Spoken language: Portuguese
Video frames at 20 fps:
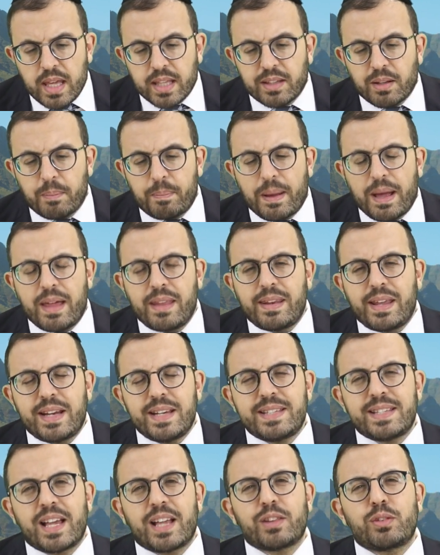Então, para
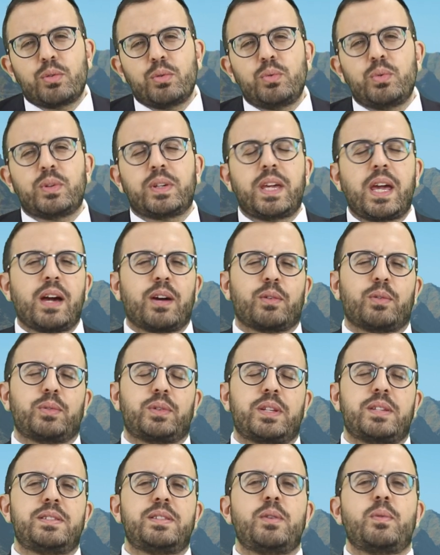analisar tudo o que
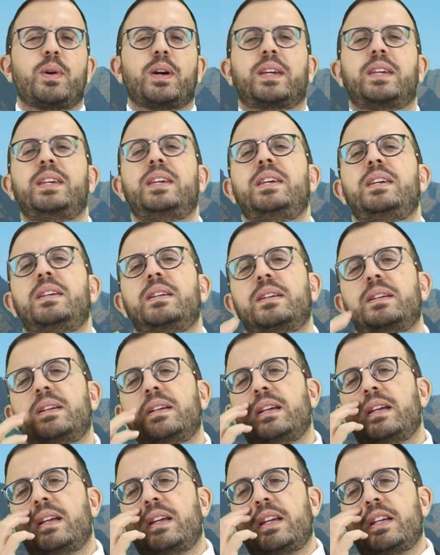aconteceu aqui,
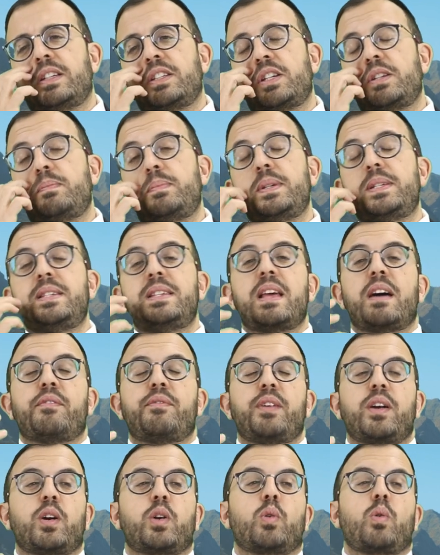ele precisa
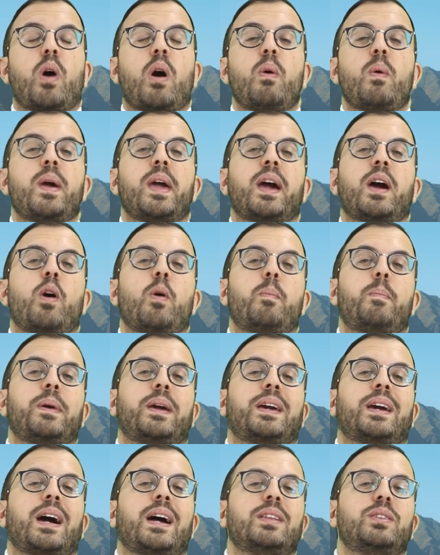ver qual era o
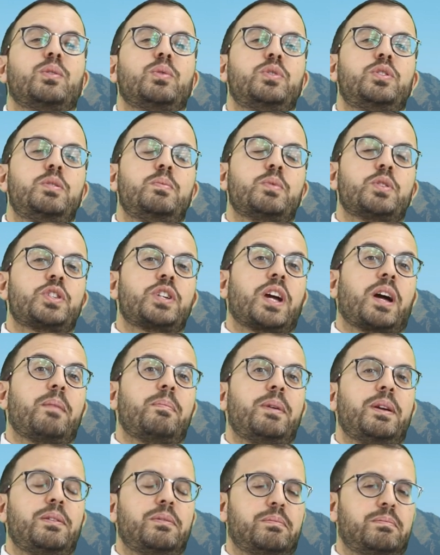pecado de Moshe
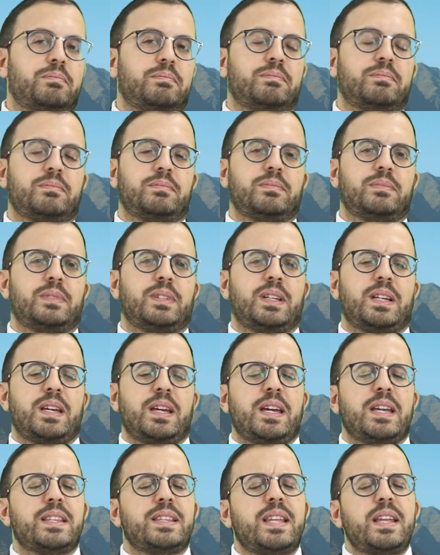Rabbeinu.
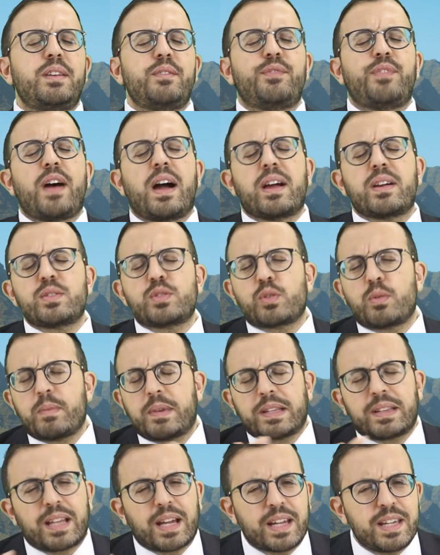Tem vários
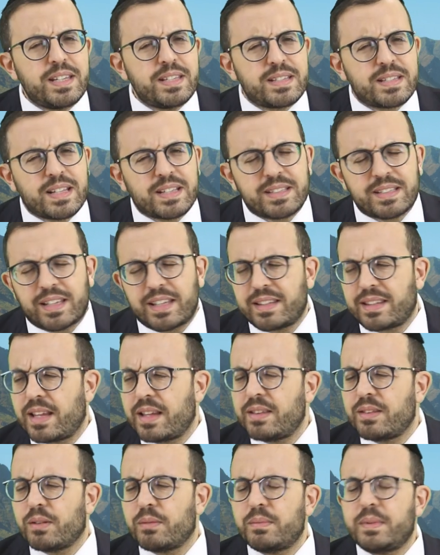comentaristas que
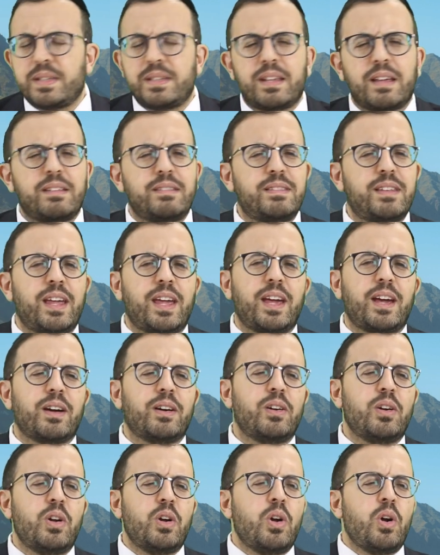tentam
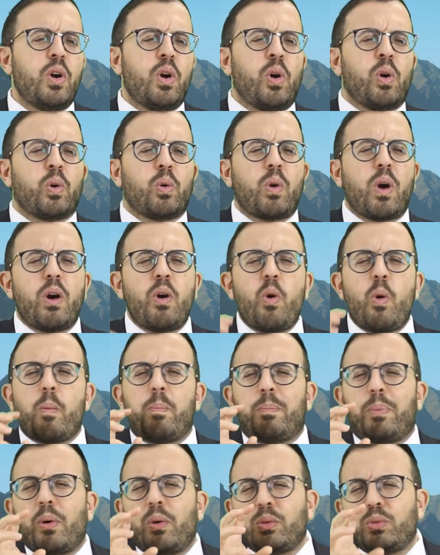entender qual é o
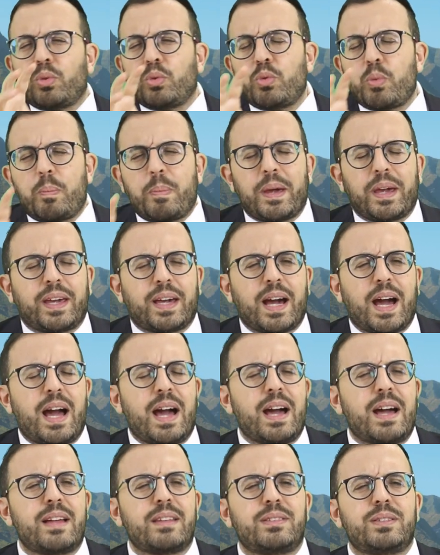ponto do
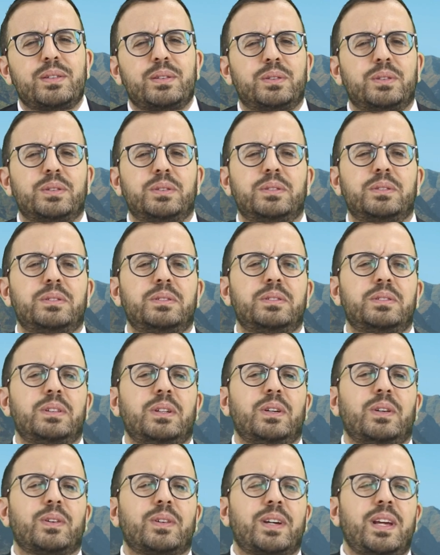pecado, o
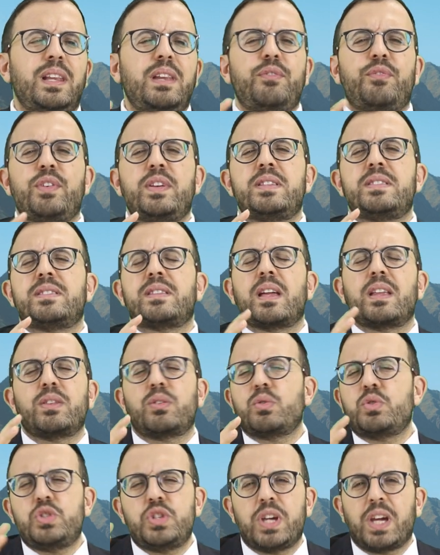que ele fez
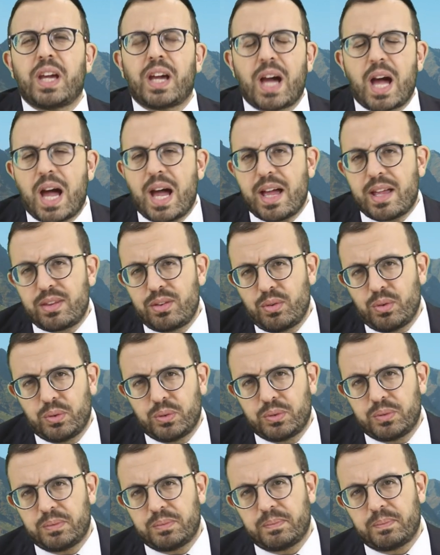tanto de
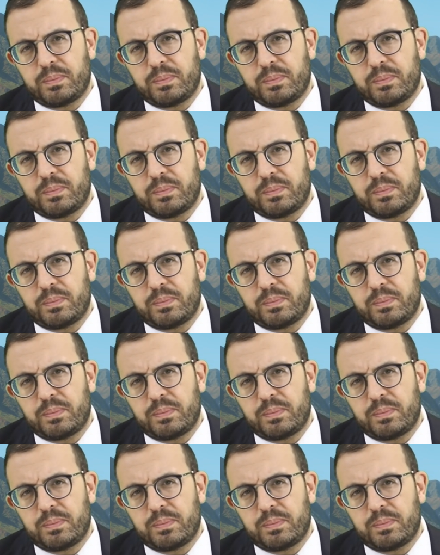errado.